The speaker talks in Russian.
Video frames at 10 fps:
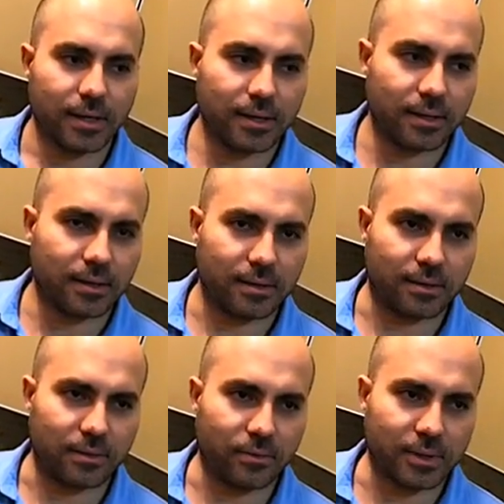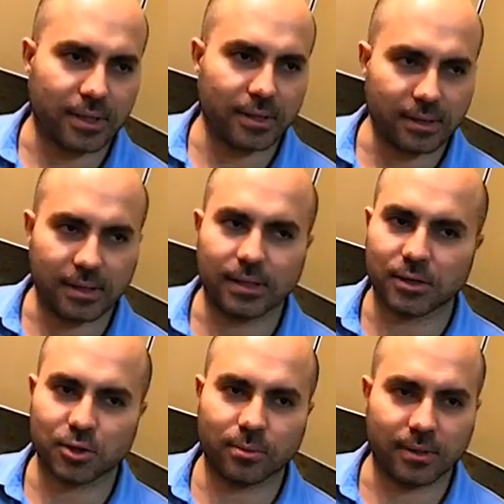И вот их не
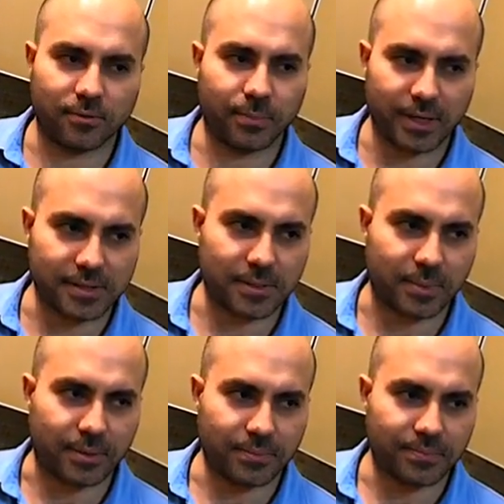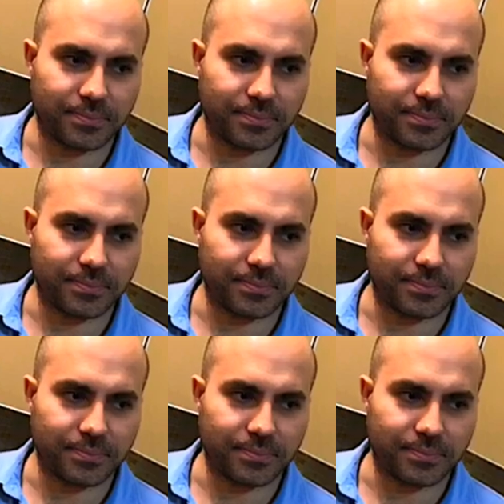должно быть в принципе,